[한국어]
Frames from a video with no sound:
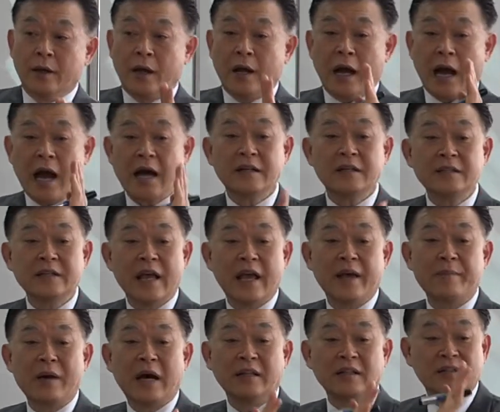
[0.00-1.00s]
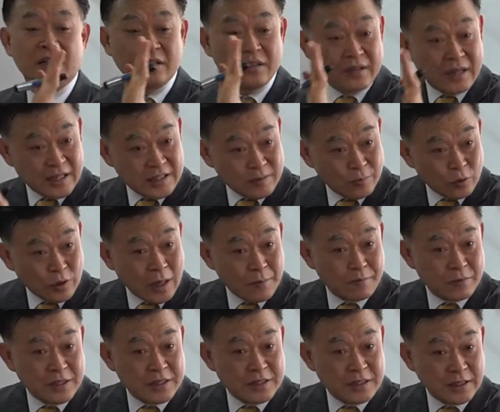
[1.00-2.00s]
하늘에만 들어가지 못할
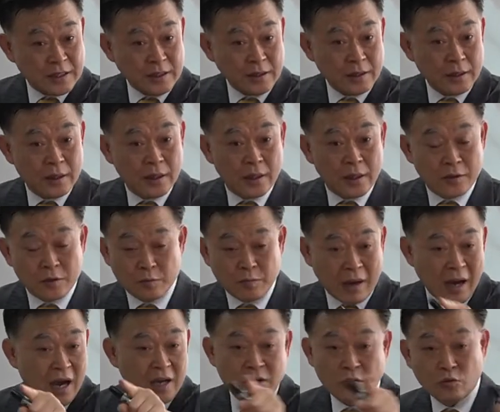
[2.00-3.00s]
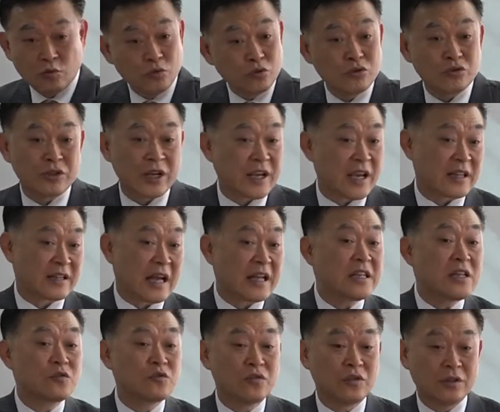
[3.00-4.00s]
뿐이지 많은 우주 세계에
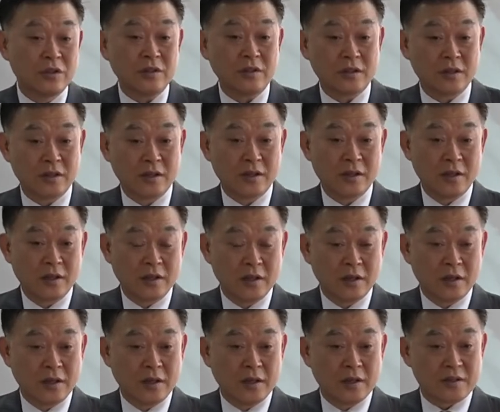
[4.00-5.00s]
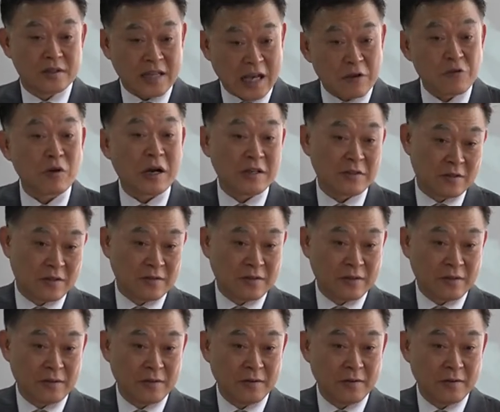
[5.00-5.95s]
다닐 수 있는 자유가 있었어요.